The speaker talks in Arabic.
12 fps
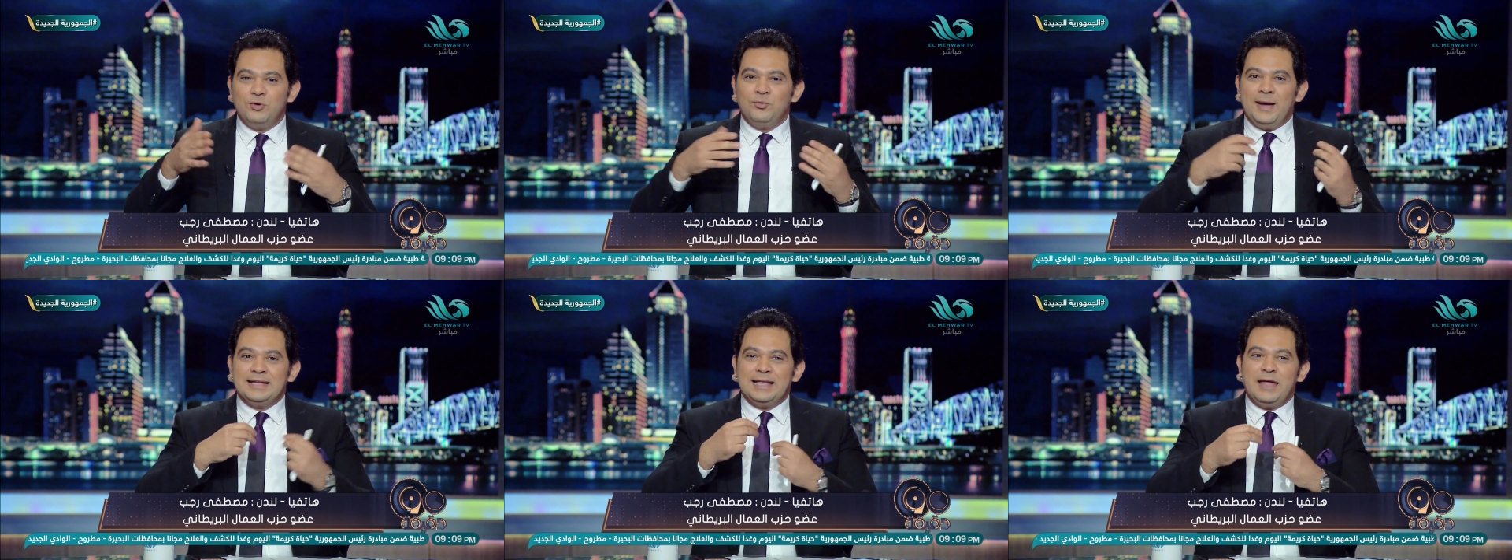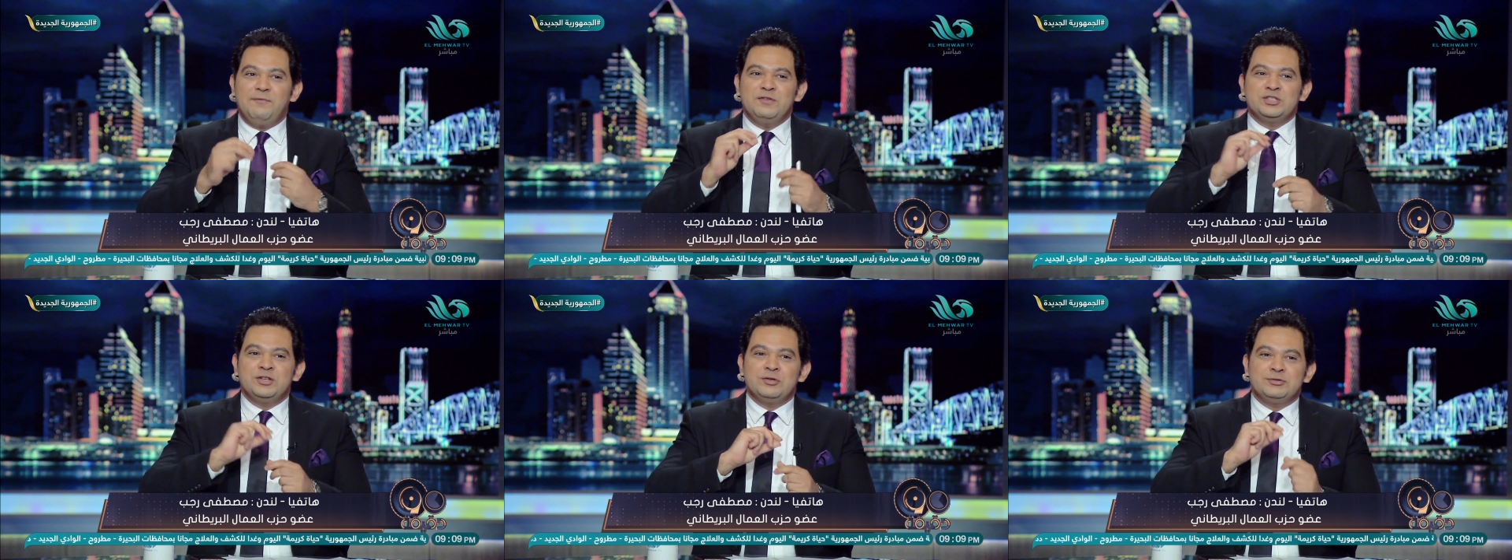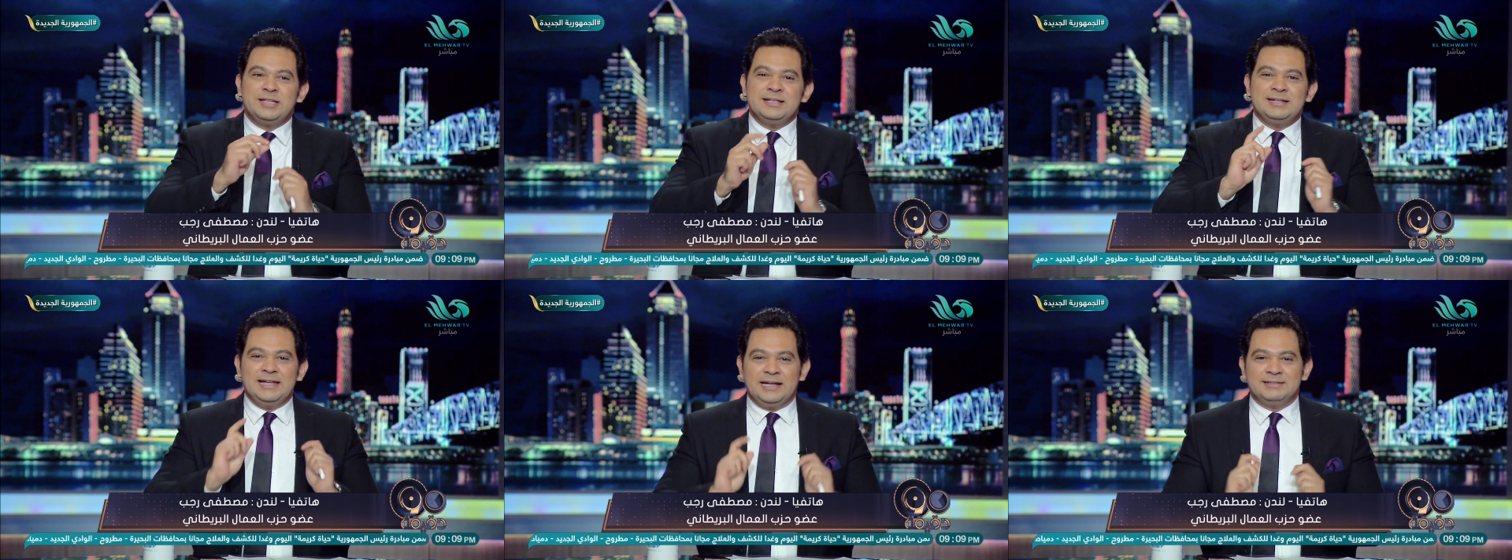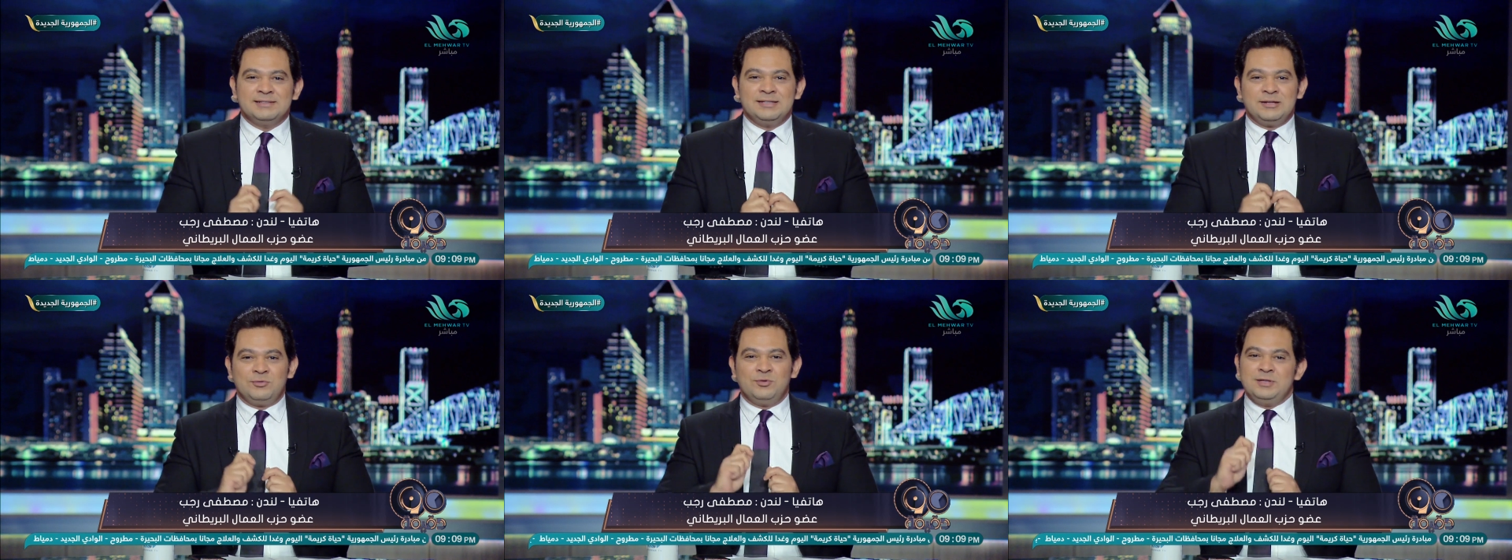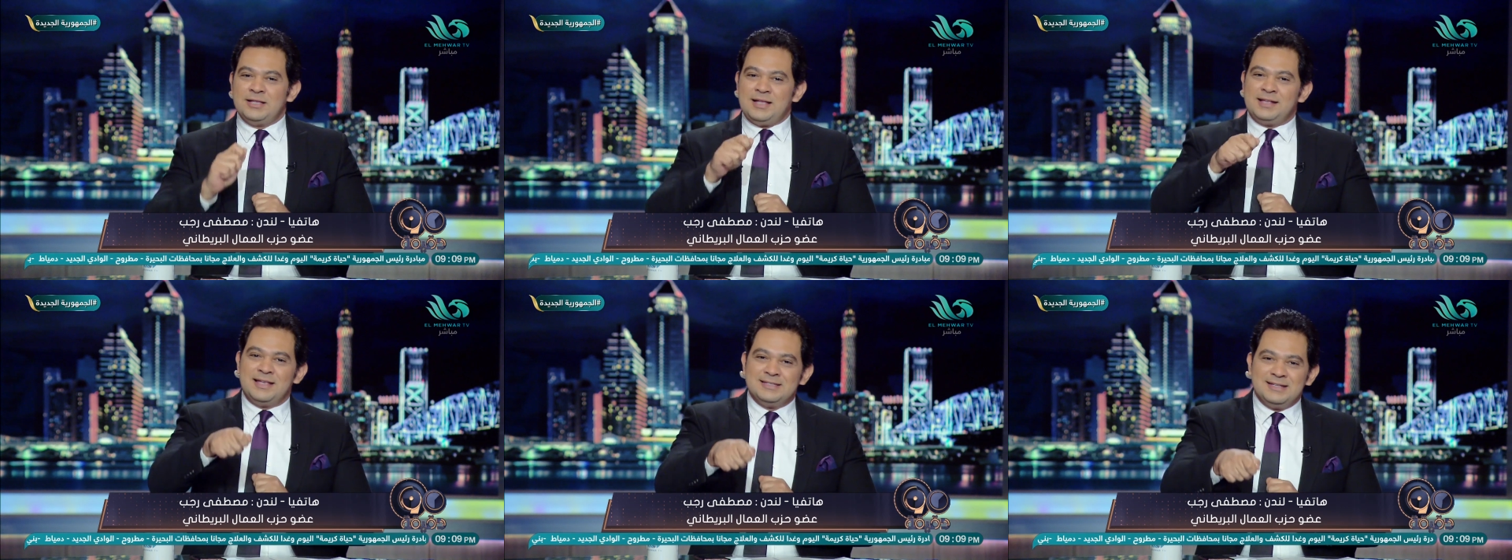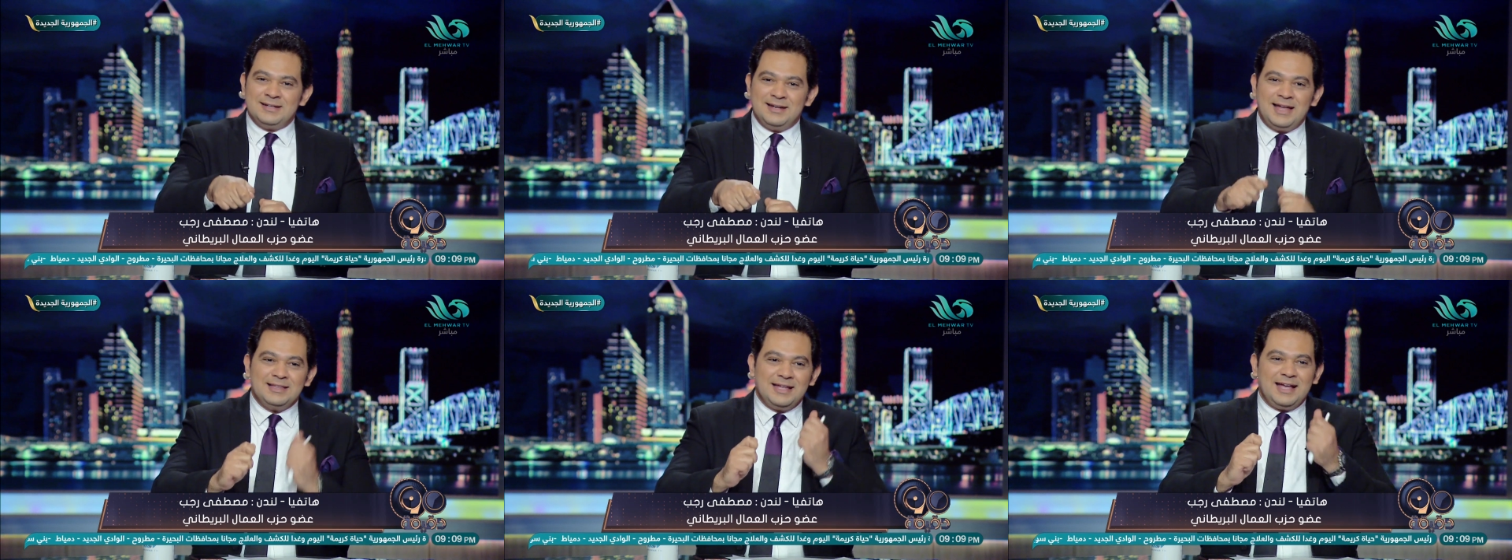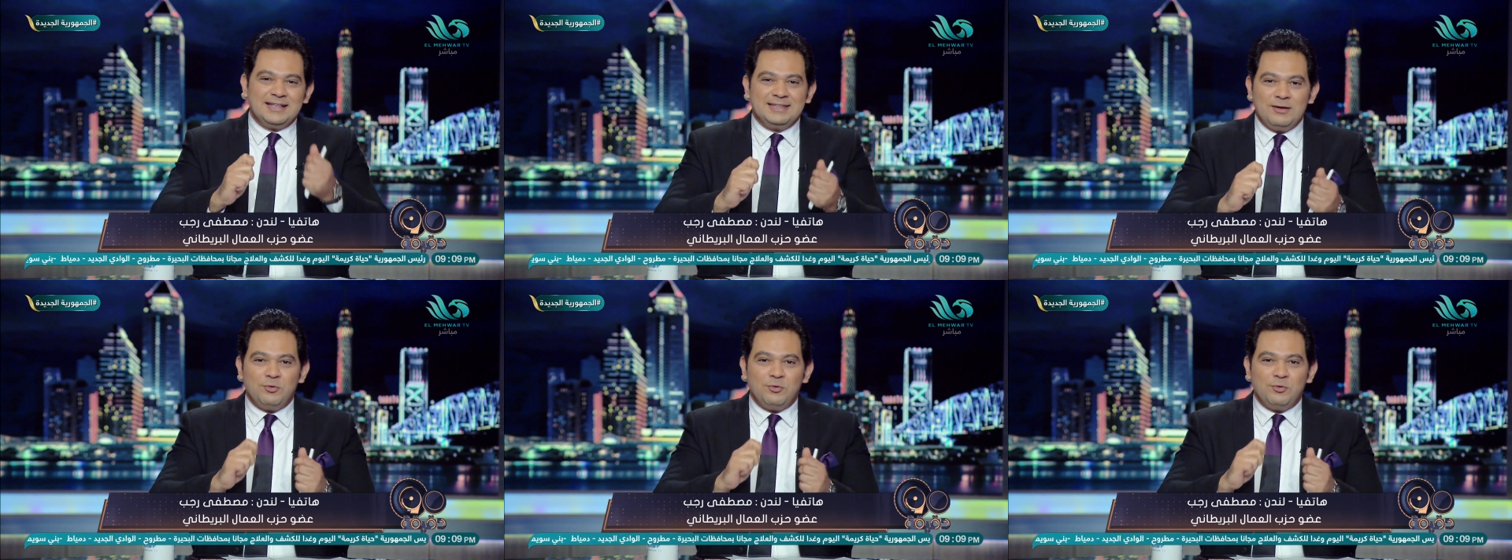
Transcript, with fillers: واحد قافش انه التاني اللي يعتذر له انت تعتذر لا انا هعت...